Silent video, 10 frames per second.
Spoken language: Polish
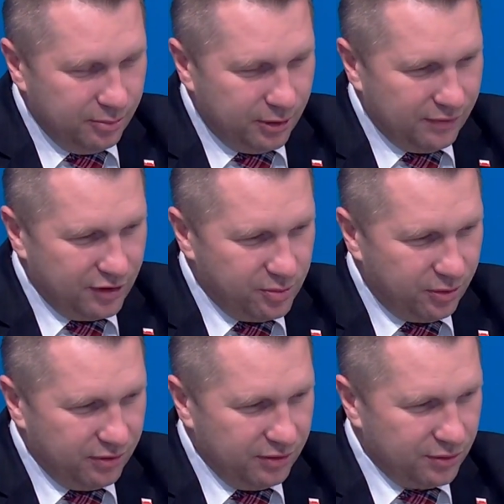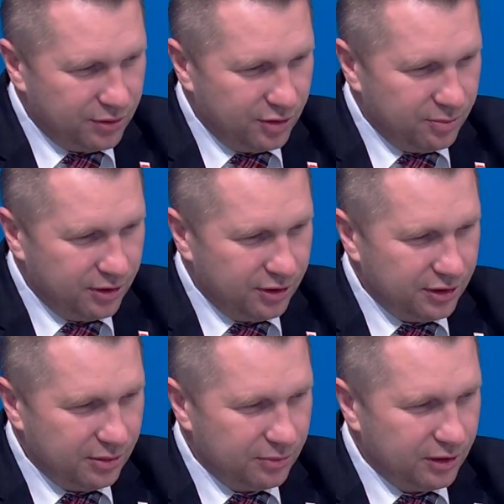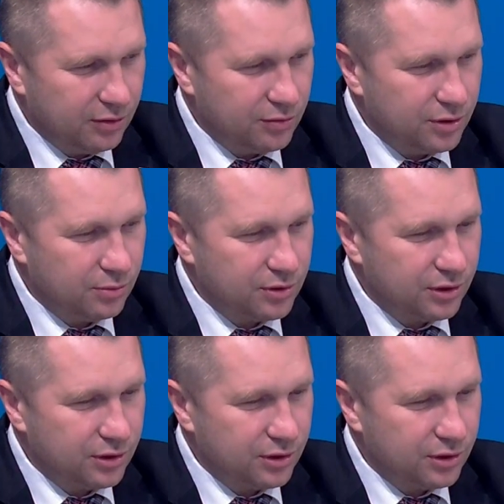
Prawa i Sprawiedliwości z prezesem zakończyło